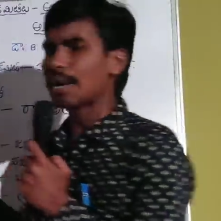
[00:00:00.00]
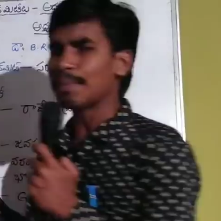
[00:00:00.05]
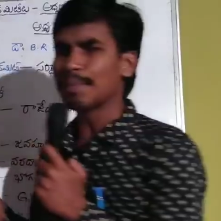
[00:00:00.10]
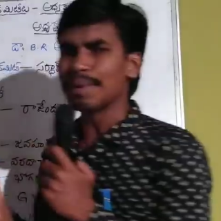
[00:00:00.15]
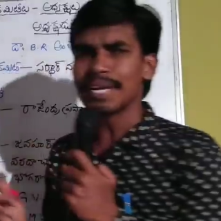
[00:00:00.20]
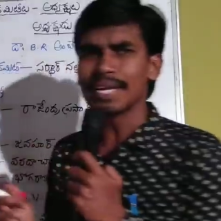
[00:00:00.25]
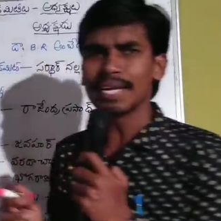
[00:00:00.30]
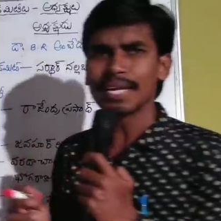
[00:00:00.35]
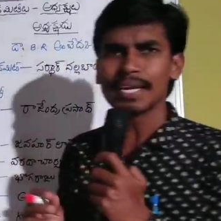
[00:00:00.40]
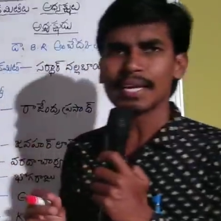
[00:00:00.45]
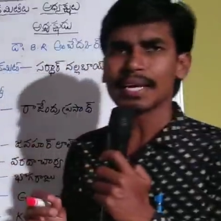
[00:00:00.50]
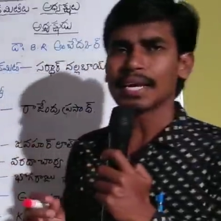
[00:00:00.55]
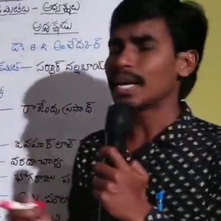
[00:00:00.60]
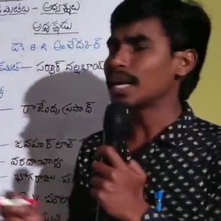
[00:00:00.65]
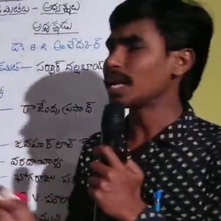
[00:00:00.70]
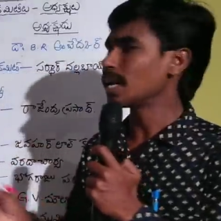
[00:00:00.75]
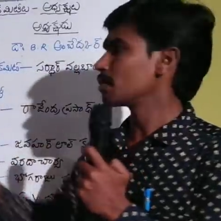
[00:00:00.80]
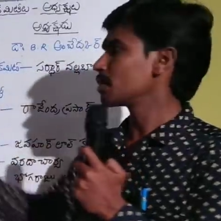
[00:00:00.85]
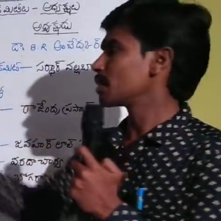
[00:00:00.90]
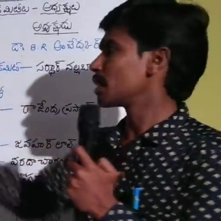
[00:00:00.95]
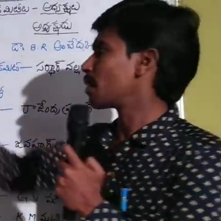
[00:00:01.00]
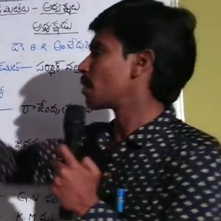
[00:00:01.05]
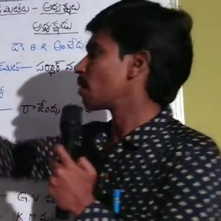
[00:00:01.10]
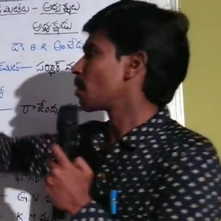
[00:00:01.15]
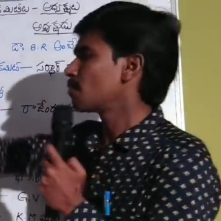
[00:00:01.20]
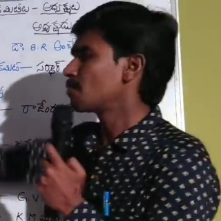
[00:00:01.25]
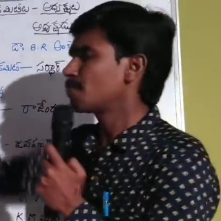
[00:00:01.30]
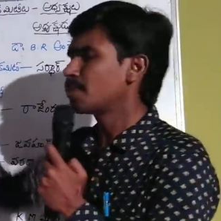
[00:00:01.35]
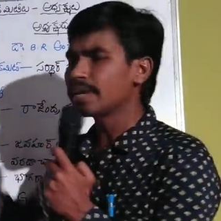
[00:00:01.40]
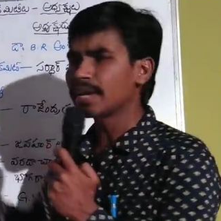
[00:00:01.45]
కమిటీకి లేకపోతే
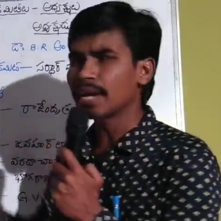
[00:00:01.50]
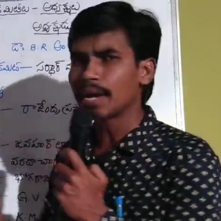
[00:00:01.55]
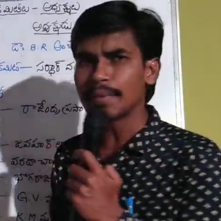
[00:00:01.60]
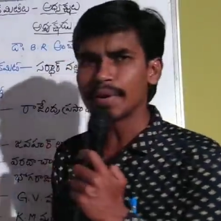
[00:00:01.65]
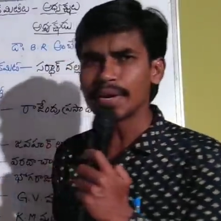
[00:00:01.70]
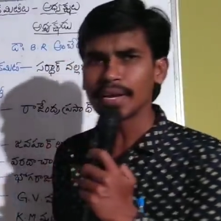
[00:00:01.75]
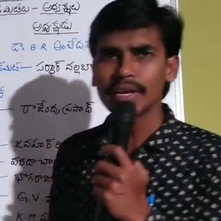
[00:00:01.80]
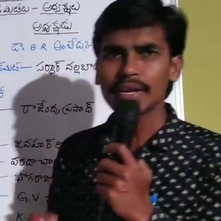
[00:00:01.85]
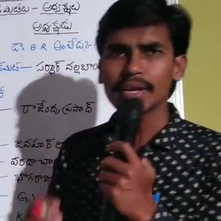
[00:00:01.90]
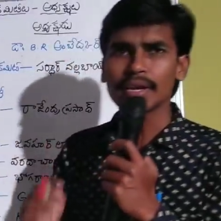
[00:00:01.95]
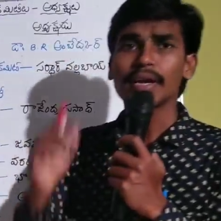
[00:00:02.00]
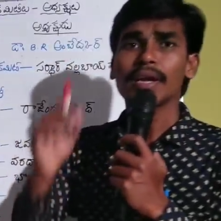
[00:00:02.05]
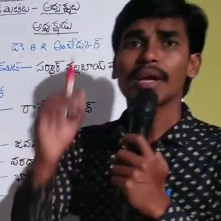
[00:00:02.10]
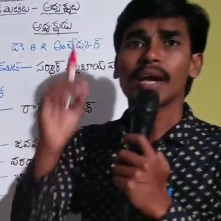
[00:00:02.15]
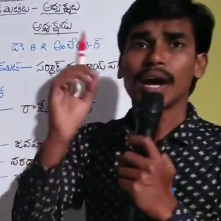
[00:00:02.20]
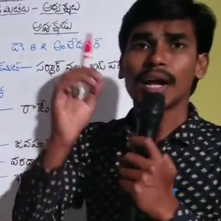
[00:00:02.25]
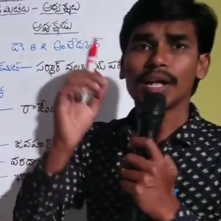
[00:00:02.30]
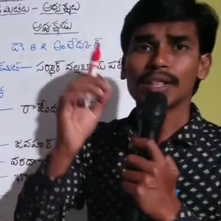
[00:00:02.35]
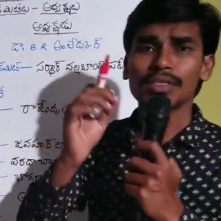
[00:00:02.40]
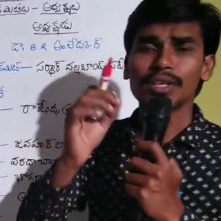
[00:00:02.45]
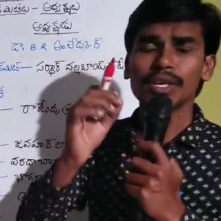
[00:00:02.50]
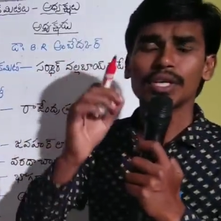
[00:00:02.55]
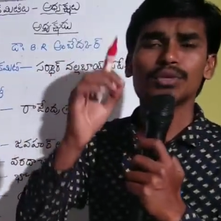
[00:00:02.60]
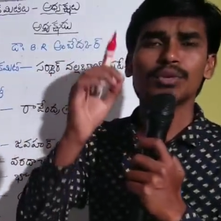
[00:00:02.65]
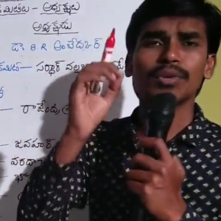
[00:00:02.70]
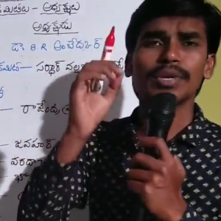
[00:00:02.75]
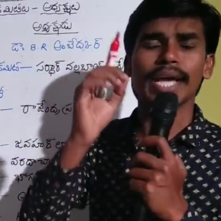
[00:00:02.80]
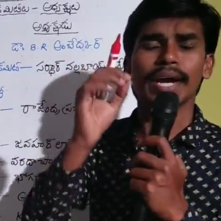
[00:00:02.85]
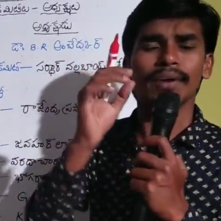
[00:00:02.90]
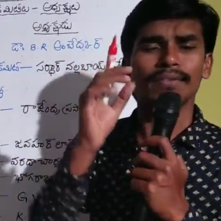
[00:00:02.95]
డ్రాఫ్టింగ్ కమిటీకి
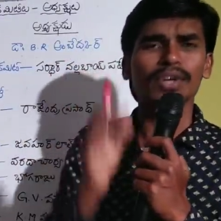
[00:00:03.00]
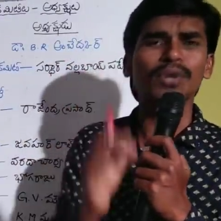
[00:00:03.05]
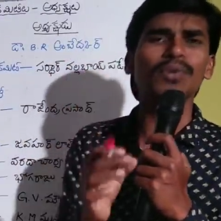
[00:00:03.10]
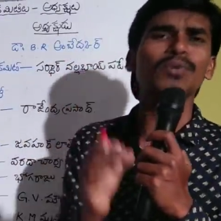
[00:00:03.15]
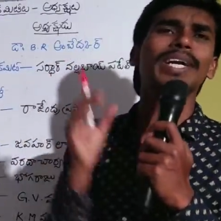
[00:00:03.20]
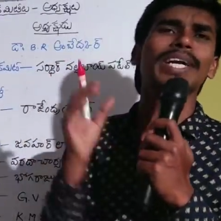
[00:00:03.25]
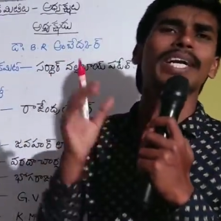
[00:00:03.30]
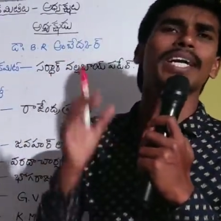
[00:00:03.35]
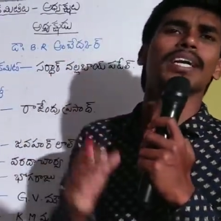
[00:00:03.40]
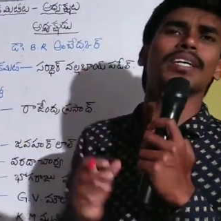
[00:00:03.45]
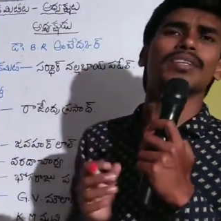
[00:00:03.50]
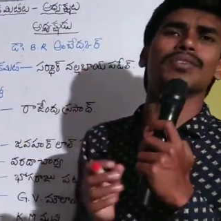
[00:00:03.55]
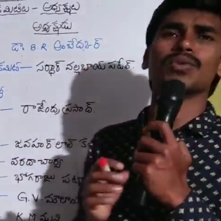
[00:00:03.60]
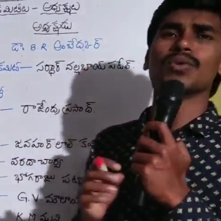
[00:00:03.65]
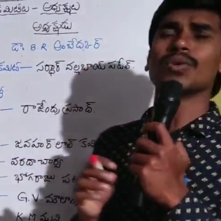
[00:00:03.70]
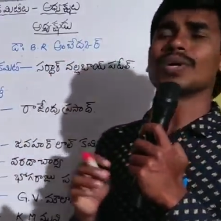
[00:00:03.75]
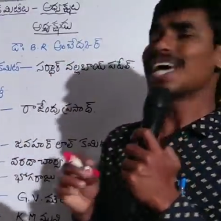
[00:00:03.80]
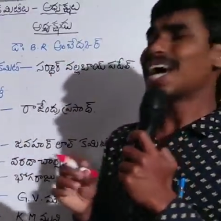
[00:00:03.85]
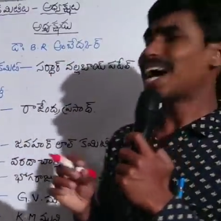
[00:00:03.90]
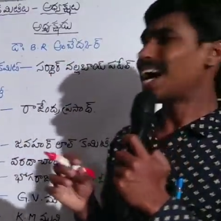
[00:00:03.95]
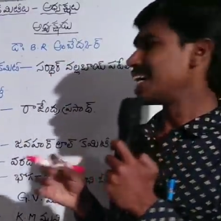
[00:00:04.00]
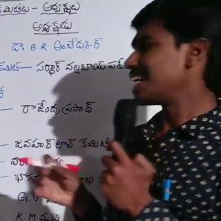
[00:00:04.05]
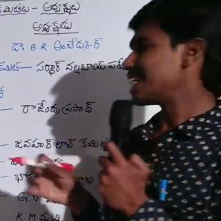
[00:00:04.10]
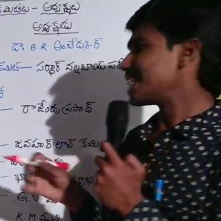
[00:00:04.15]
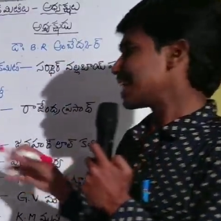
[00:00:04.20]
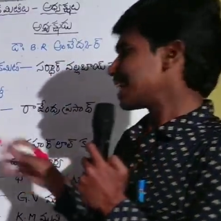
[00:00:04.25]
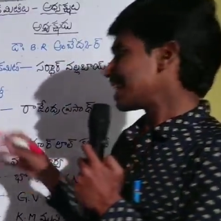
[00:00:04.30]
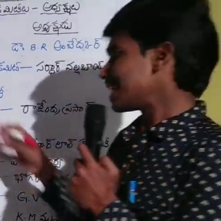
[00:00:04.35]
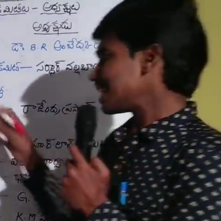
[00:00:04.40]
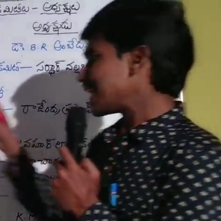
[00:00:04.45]
అధ్యక్షులు ఎవరు అని అడగచ్చు
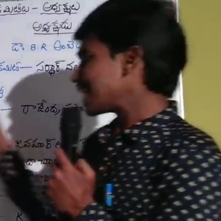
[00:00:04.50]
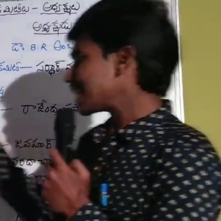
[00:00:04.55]
అయితే ఈ